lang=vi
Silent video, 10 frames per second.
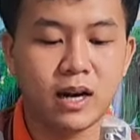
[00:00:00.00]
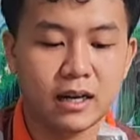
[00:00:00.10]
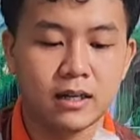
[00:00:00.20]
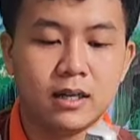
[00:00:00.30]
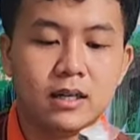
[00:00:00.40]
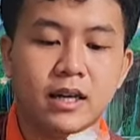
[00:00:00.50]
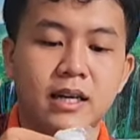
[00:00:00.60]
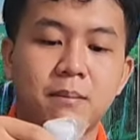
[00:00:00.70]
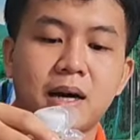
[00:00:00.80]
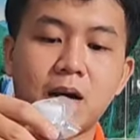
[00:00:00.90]
nhà của Quốc Thành.
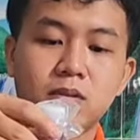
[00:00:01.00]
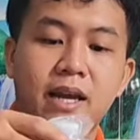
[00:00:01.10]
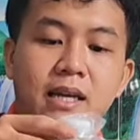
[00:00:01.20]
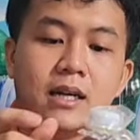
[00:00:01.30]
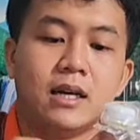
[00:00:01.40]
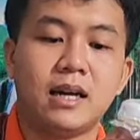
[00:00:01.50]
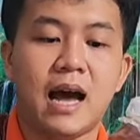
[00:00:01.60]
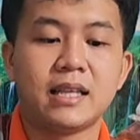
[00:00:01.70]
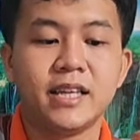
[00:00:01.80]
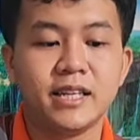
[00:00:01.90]
Thì mật ong này
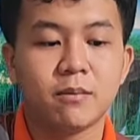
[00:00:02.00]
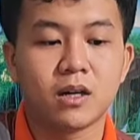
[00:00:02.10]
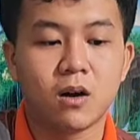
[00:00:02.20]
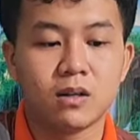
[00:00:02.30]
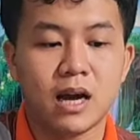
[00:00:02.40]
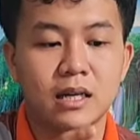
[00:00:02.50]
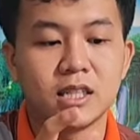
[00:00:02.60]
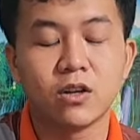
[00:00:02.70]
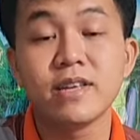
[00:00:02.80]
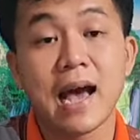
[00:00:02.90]
là chia cho bà con
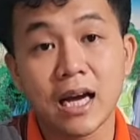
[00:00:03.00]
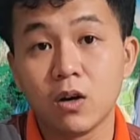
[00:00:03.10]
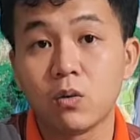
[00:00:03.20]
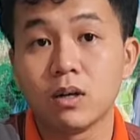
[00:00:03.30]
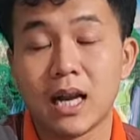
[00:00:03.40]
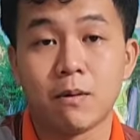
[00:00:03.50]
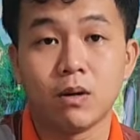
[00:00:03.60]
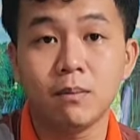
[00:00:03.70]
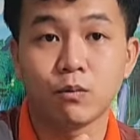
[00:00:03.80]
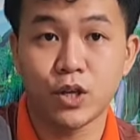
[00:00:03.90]
là xin nói giá ra luôn
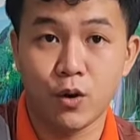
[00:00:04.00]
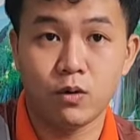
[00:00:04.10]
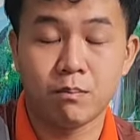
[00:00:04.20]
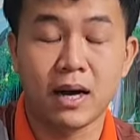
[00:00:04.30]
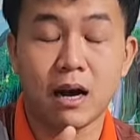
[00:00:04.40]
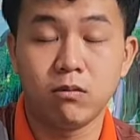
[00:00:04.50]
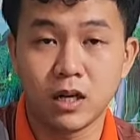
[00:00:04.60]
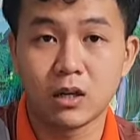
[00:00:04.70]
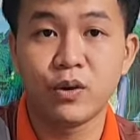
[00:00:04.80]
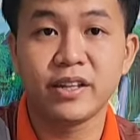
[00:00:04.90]
là 1 lít 1 triệu, mật
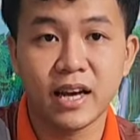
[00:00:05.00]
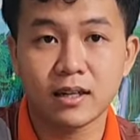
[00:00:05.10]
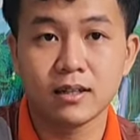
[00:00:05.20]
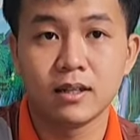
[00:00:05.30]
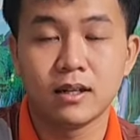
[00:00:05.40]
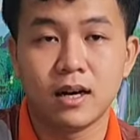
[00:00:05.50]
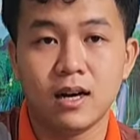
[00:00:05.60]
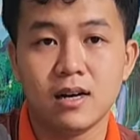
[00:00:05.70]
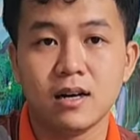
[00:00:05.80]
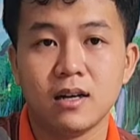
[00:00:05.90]
ong gừng nguyên chất.
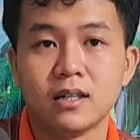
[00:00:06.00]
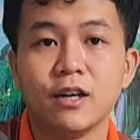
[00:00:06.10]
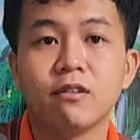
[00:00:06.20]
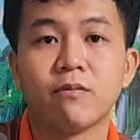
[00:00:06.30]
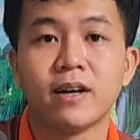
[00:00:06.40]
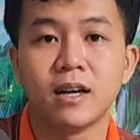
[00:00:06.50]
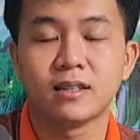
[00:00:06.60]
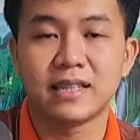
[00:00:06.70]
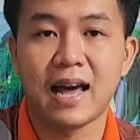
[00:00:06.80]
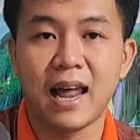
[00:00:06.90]
Nếu không
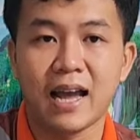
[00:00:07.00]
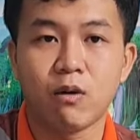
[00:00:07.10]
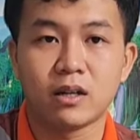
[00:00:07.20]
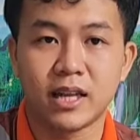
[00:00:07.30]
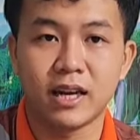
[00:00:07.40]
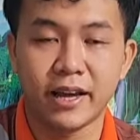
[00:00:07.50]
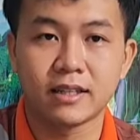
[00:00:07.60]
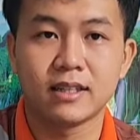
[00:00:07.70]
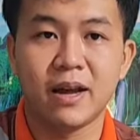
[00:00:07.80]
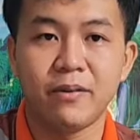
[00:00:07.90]
phải gừng trả lại hoàn
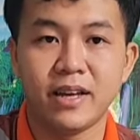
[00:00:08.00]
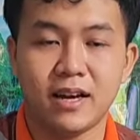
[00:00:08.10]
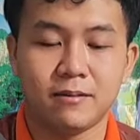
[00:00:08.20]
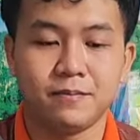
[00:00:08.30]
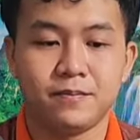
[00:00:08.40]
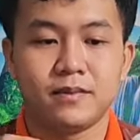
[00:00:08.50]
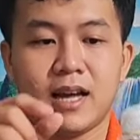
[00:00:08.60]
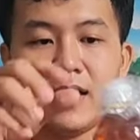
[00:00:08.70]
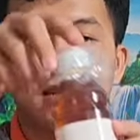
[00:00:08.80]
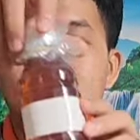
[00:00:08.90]
tiền liền theo quý vị ha.
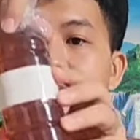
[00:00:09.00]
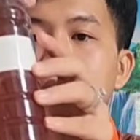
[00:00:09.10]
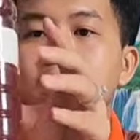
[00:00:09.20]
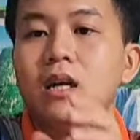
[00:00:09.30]
Đây